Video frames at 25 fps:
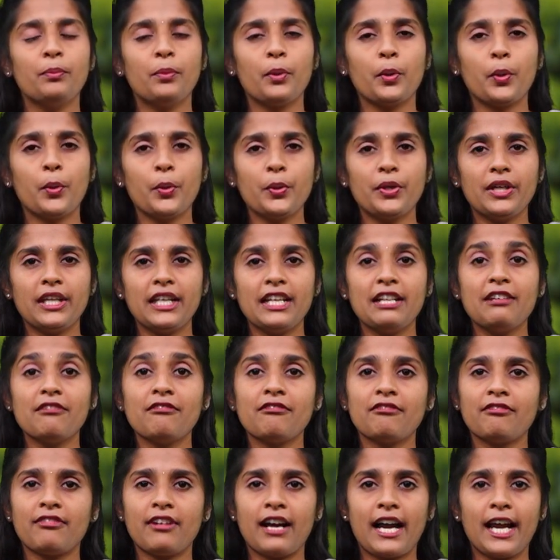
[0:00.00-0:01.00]
ப்ரோட்டீன்
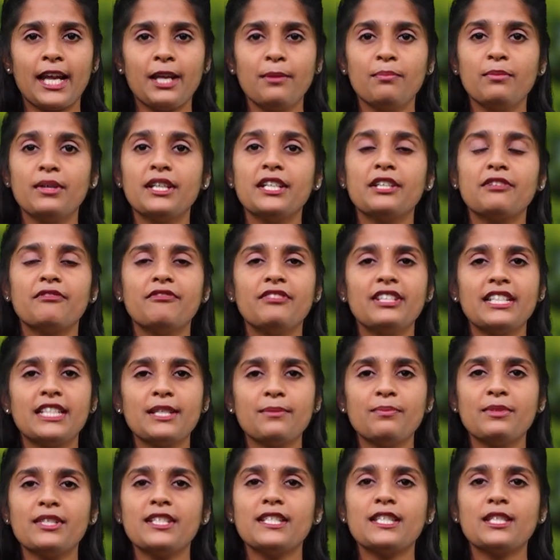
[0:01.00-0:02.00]
ஃபைபர்
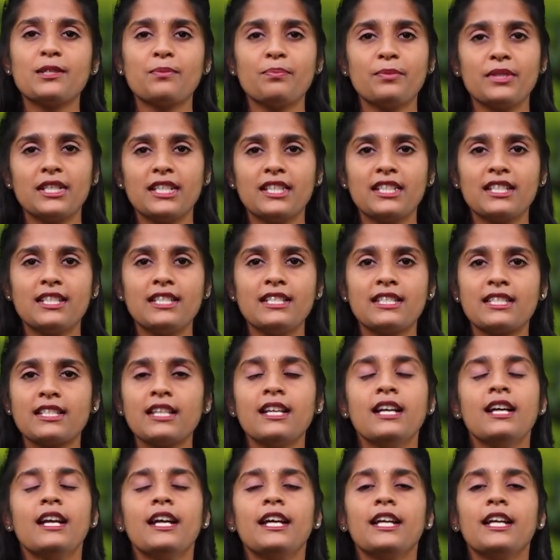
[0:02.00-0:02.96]
விட்டமின்ஸ் மினரல்ஸ்